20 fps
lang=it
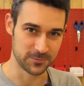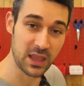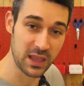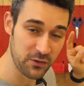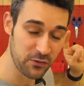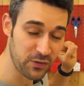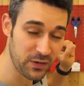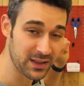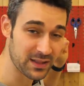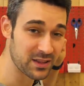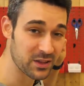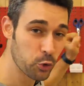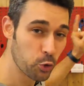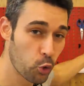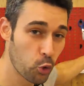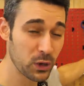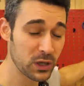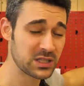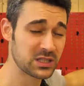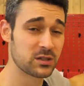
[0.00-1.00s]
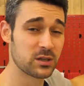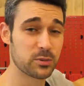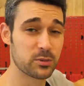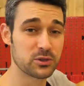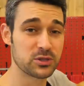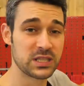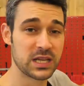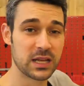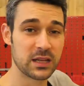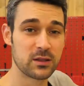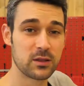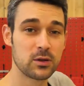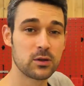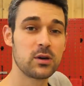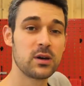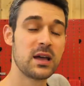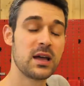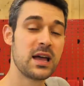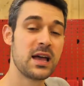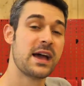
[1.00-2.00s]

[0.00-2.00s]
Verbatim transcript: Infatti questo progetto